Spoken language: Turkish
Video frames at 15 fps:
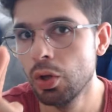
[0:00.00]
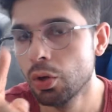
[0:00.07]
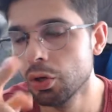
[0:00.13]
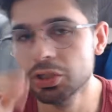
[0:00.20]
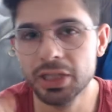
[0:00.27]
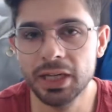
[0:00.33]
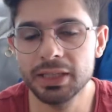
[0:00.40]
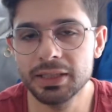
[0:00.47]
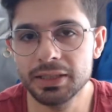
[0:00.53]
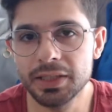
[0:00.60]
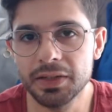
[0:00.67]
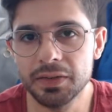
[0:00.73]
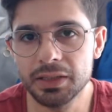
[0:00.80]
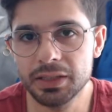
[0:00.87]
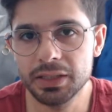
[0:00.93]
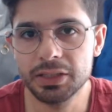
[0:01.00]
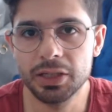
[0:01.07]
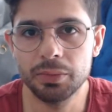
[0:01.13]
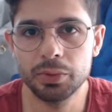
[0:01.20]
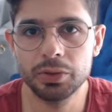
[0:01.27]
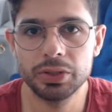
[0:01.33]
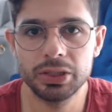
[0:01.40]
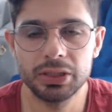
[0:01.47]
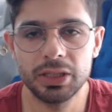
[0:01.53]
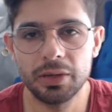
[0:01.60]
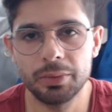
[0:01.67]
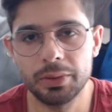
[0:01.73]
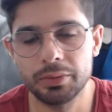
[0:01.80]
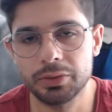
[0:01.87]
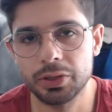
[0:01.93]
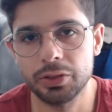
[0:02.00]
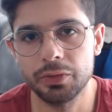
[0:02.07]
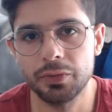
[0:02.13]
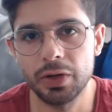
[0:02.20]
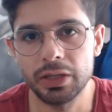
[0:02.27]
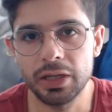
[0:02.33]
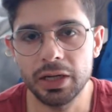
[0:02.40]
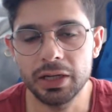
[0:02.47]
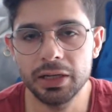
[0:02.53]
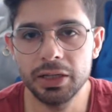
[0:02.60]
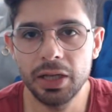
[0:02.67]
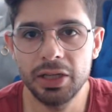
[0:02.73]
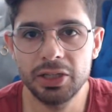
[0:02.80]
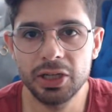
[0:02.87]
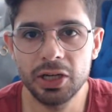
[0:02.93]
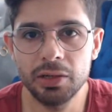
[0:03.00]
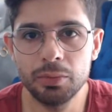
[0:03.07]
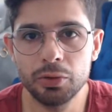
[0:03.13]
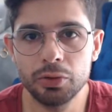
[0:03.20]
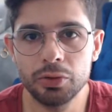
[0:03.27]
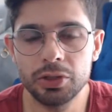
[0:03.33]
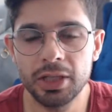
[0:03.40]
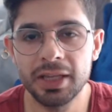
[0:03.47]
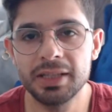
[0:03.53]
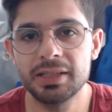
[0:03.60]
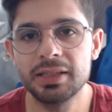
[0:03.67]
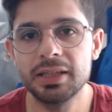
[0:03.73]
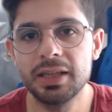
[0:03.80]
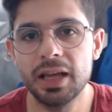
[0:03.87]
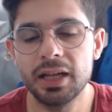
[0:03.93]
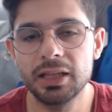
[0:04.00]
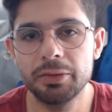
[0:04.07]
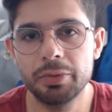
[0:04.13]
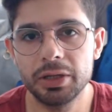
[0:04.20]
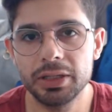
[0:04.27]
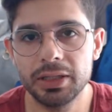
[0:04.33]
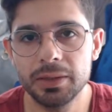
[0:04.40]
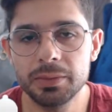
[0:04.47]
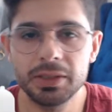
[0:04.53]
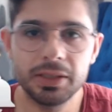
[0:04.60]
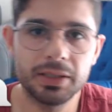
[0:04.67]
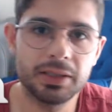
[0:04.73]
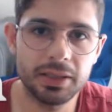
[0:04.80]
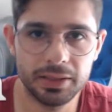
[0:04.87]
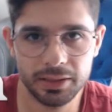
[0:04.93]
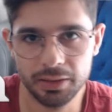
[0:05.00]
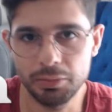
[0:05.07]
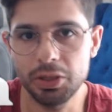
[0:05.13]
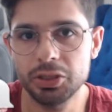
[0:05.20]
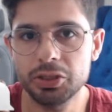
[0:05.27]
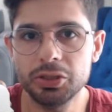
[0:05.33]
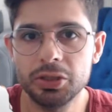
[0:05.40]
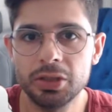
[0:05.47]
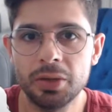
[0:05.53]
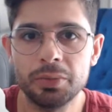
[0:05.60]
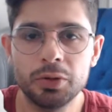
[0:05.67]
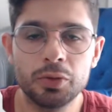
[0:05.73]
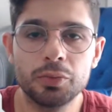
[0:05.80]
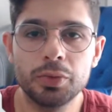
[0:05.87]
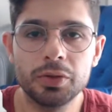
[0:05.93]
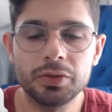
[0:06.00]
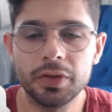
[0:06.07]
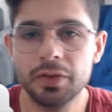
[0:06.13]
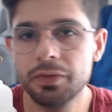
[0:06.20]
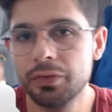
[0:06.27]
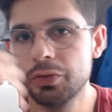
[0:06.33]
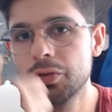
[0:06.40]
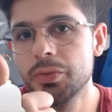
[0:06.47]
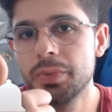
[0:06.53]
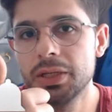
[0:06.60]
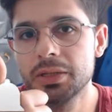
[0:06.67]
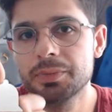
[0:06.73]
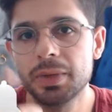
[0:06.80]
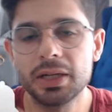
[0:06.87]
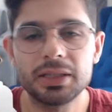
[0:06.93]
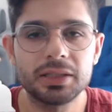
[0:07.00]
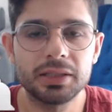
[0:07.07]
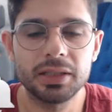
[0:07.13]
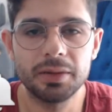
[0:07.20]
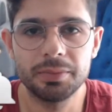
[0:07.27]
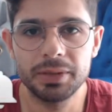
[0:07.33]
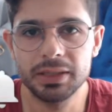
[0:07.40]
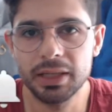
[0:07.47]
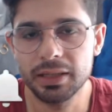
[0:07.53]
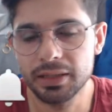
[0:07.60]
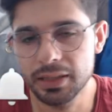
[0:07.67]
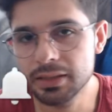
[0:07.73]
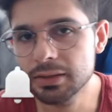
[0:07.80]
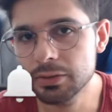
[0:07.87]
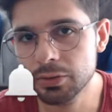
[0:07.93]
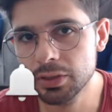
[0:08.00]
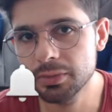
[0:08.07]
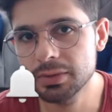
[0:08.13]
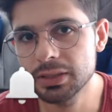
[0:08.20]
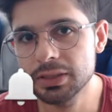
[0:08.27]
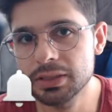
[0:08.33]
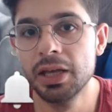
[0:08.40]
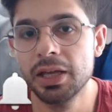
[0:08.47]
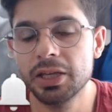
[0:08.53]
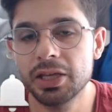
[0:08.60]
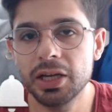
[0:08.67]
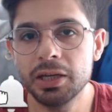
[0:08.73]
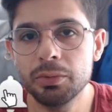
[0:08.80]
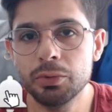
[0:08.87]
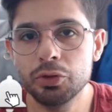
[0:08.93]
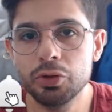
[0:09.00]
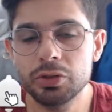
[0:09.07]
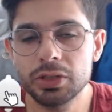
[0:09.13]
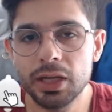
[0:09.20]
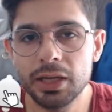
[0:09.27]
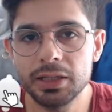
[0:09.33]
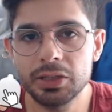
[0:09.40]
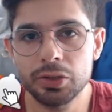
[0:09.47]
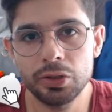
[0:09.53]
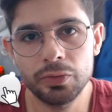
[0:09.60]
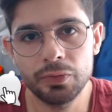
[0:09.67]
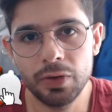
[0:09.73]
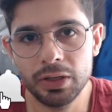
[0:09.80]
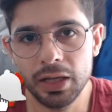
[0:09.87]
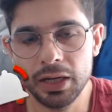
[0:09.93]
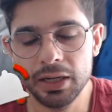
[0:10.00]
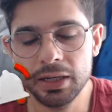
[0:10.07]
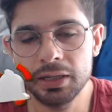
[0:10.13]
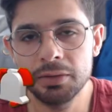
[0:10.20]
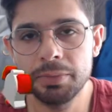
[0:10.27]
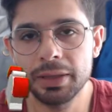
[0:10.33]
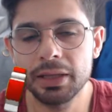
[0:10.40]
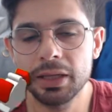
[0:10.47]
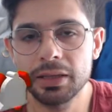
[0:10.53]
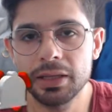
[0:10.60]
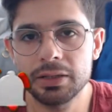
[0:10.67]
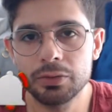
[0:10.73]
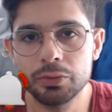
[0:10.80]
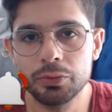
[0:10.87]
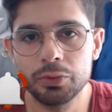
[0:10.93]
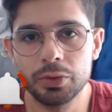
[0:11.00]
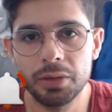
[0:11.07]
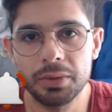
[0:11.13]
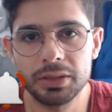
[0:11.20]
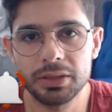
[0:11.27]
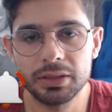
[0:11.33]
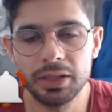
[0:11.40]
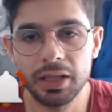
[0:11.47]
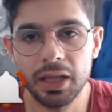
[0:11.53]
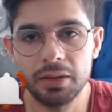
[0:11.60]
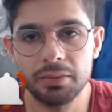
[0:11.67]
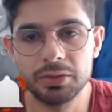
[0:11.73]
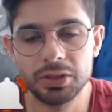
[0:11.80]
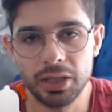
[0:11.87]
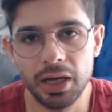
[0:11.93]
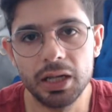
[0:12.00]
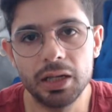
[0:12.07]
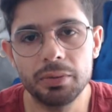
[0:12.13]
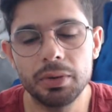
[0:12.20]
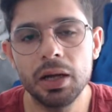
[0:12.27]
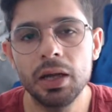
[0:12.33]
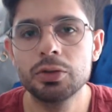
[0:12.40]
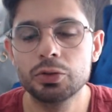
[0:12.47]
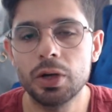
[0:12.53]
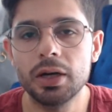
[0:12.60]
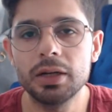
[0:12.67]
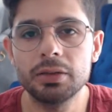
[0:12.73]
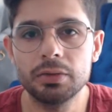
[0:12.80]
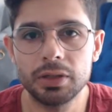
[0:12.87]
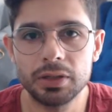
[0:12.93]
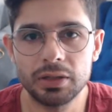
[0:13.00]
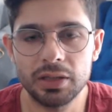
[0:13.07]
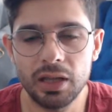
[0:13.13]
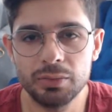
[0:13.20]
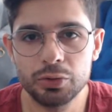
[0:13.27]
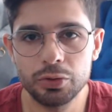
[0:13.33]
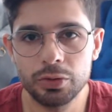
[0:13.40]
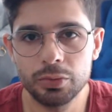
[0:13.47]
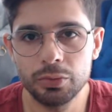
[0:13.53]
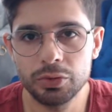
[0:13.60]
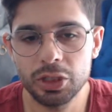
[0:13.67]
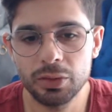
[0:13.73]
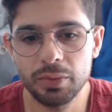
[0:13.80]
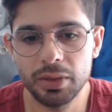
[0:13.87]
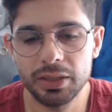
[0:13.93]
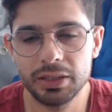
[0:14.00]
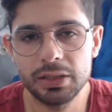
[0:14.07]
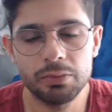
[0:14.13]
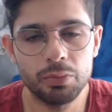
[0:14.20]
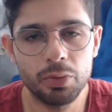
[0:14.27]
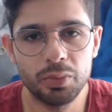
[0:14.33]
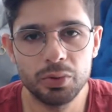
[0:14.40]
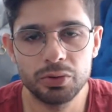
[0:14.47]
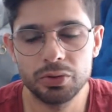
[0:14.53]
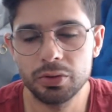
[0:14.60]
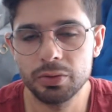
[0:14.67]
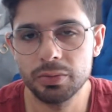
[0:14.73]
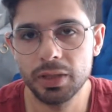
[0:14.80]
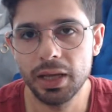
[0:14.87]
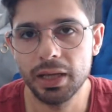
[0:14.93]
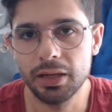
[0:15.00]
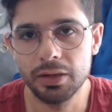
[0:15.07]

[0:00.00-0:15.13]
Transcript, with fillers: Hoş geldiniz sevgili seyirciler. Bugün sizlerle beraber Shadow Fight Arena hikaye modu testi geldi. Bu arada kırmızı yeniyseniz hemen aşağıdan abone olmayı unutmayın. Videoyu beğenip paylaşarak bize destek olabilirsiniz. Hikaye modu sadece Shadow Fight Arena'nın beta test uygulamasından gelmiş galiba. Şu an e, tam sürümü çıkmadığı için mobil sürümde yani